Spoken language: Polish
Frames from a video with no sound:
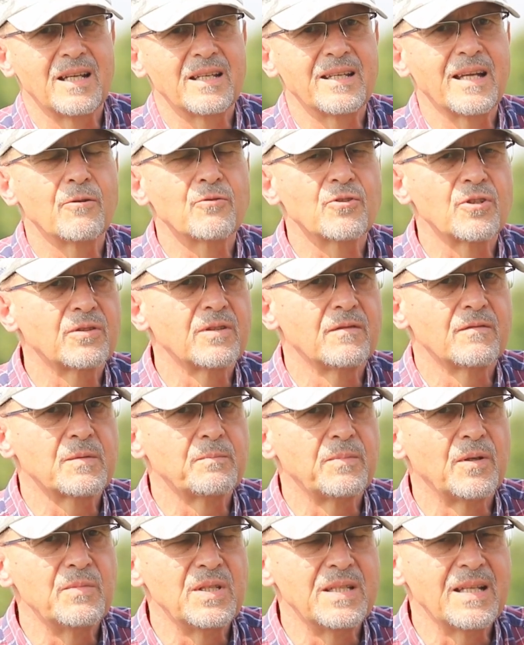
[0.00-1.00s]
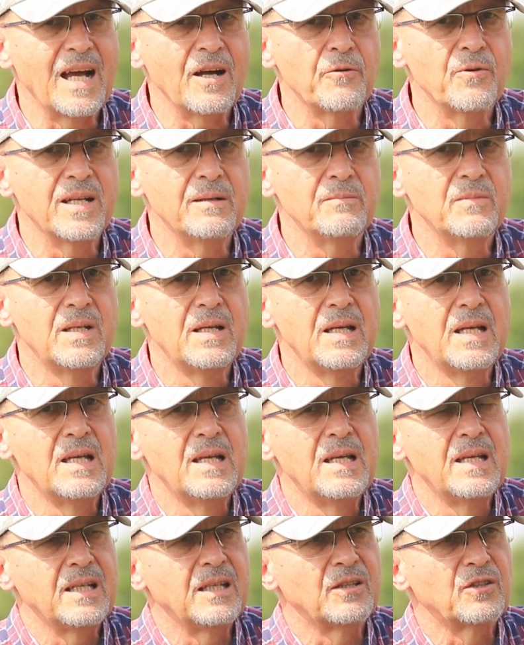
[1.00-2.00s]
ale ja już o tym wspominałem
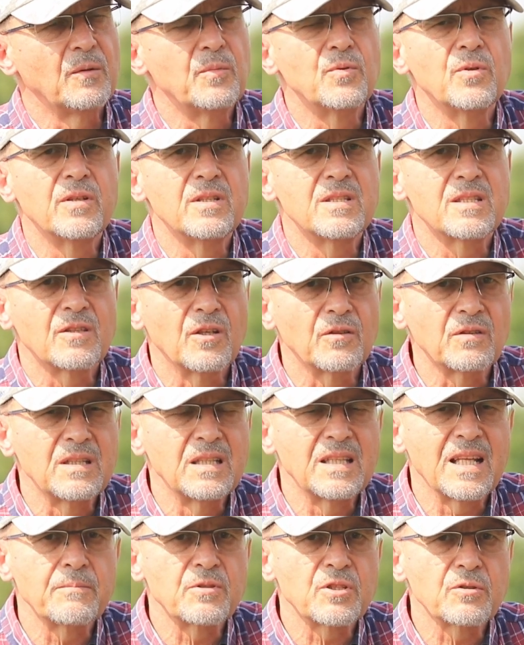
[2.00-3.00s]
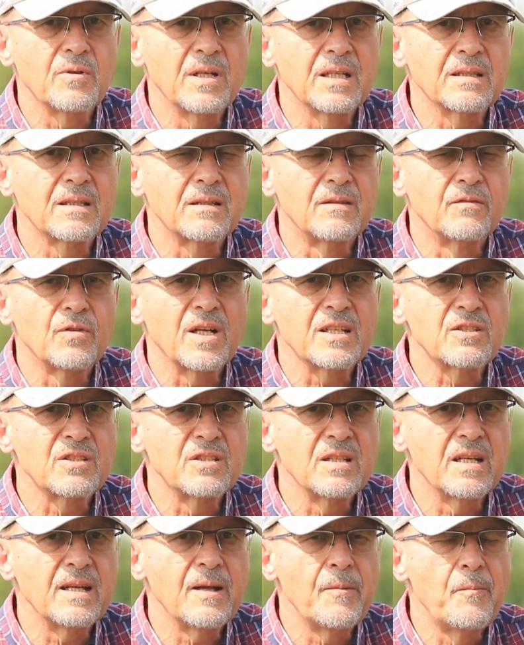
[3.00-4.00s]
i to było istotne na przykład
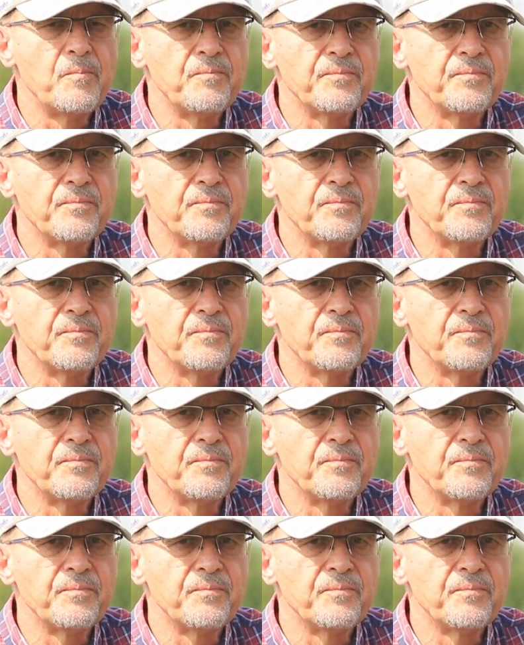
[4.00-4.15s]
właśnie